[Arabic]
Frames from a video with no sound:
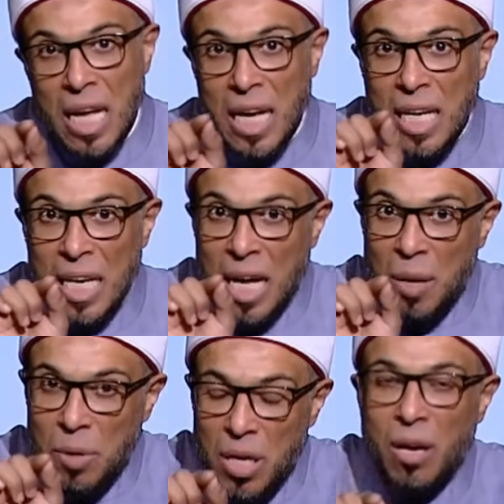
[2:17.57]
إن
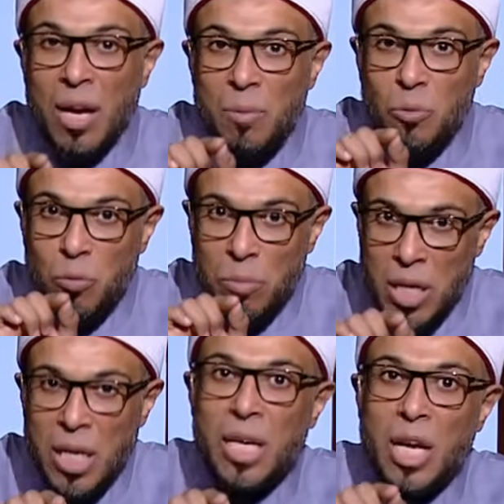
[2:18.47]
أمير
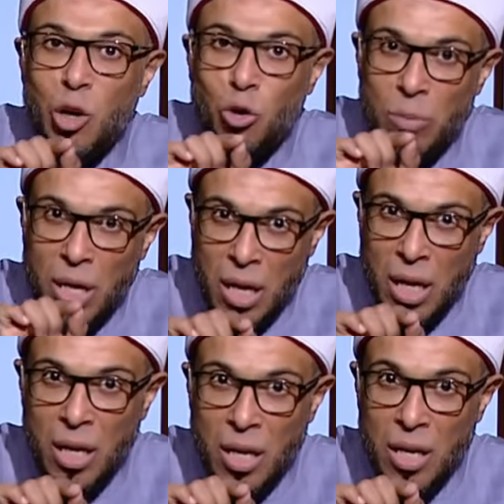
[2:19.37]
المؤمنين
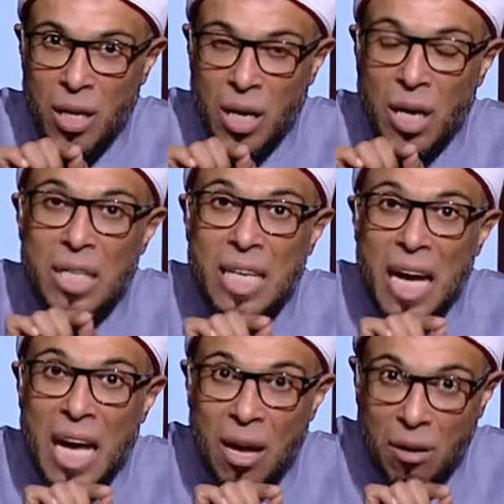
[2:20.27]
عمر قد
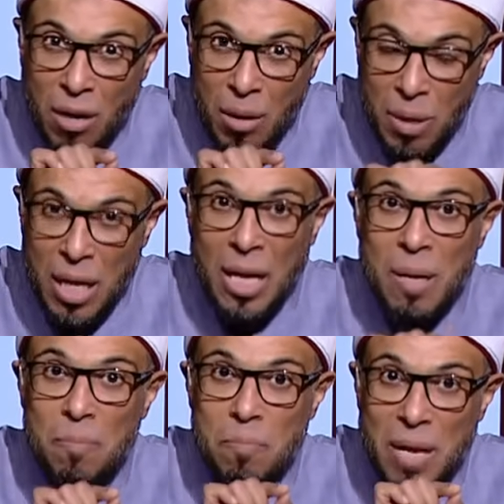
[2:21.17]
حرم
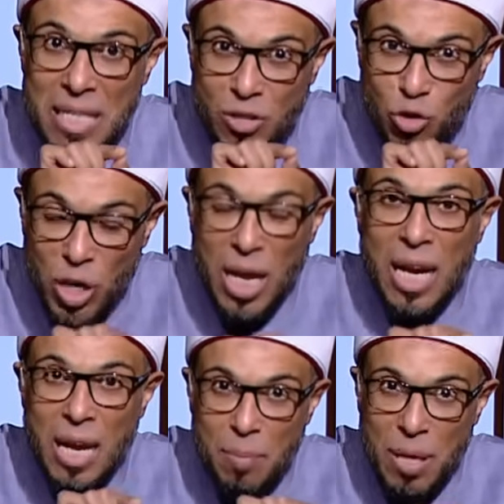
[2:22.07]
مزج
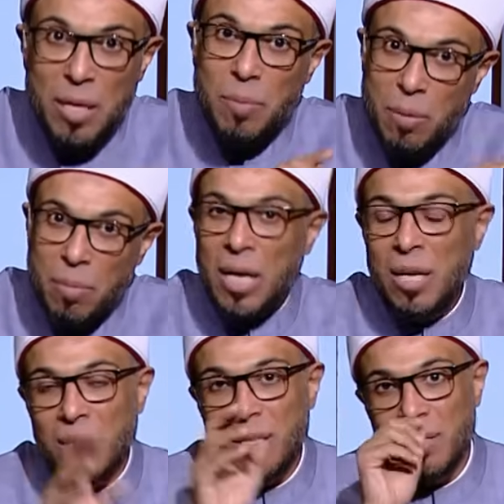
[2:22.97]
اللبن بالماء
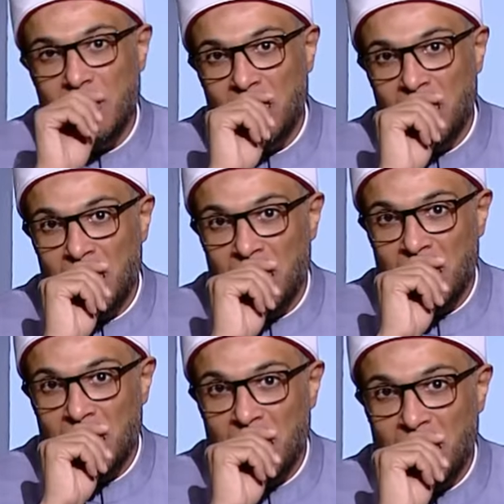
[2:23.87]

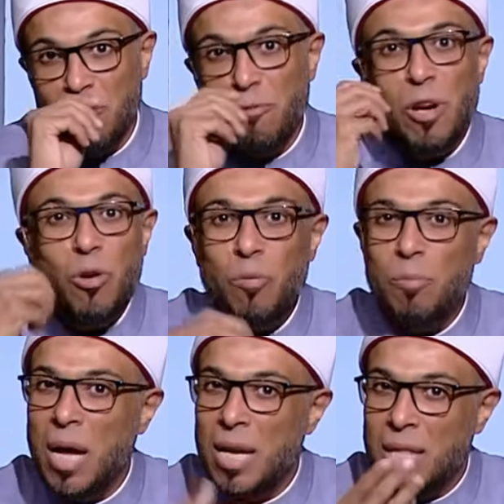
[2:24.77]

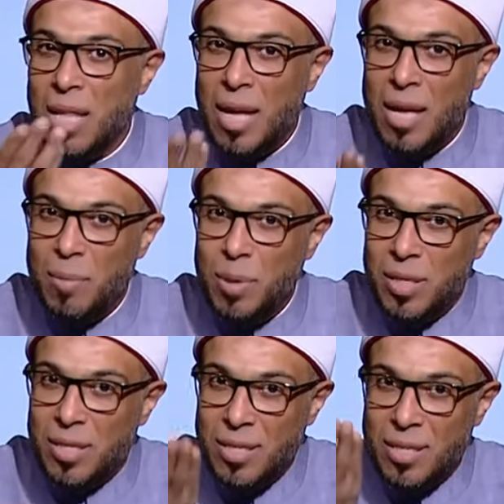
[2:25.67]
فالأم قالت لها يا
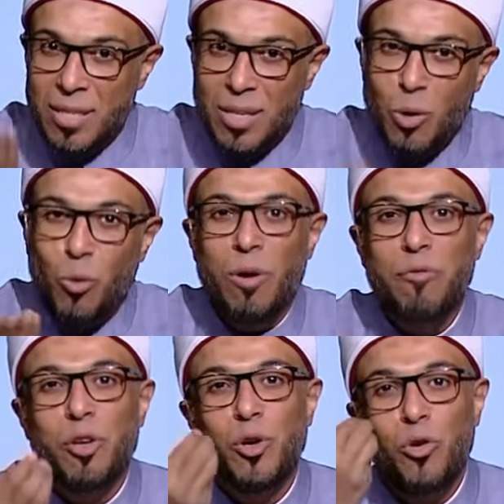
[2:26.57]
بنتي هو
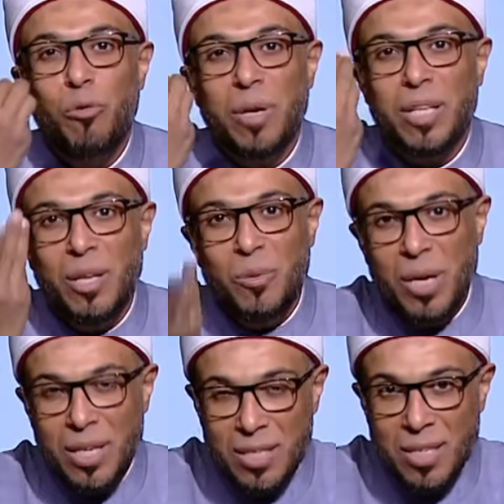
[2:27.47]
فين عمر
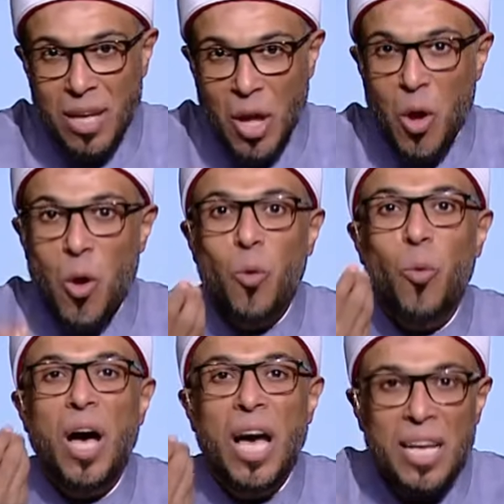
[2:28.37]
دلوقتي
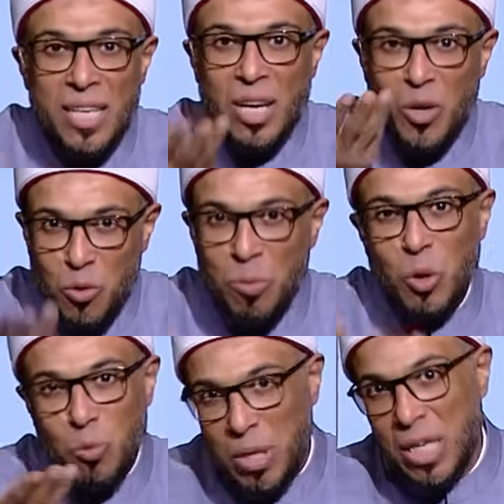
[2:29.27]
وأين
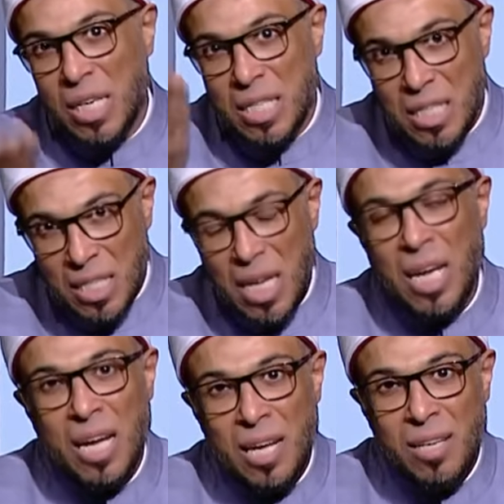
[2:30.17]
عمر منا
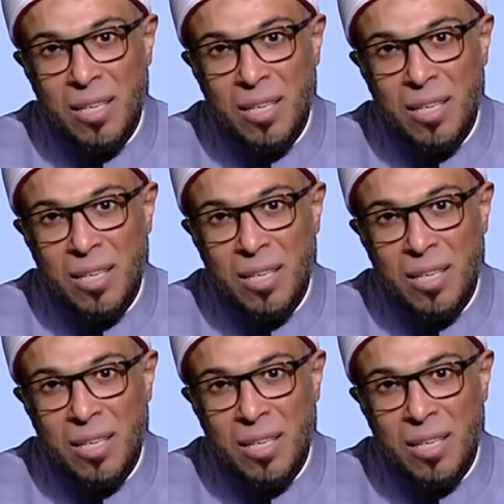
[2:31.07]
الساعة